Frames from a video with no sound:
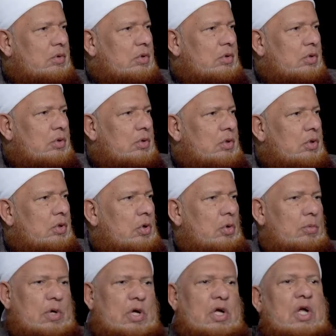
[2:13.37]
هم أعلم
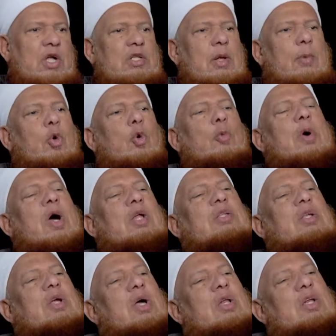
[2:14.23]
طبعا طب هم
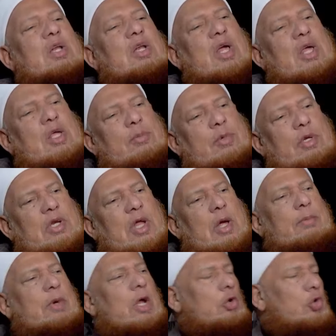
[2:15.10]
أتقى لله
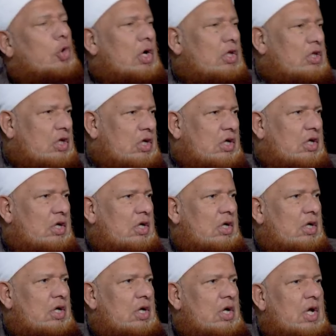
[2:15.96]
منا أم نحن أتقى؟ هم
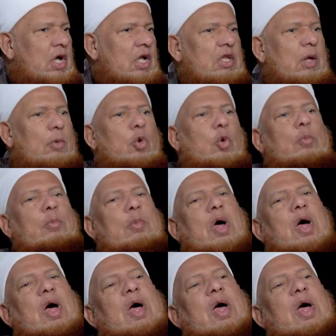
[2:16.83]
أتقى طب هم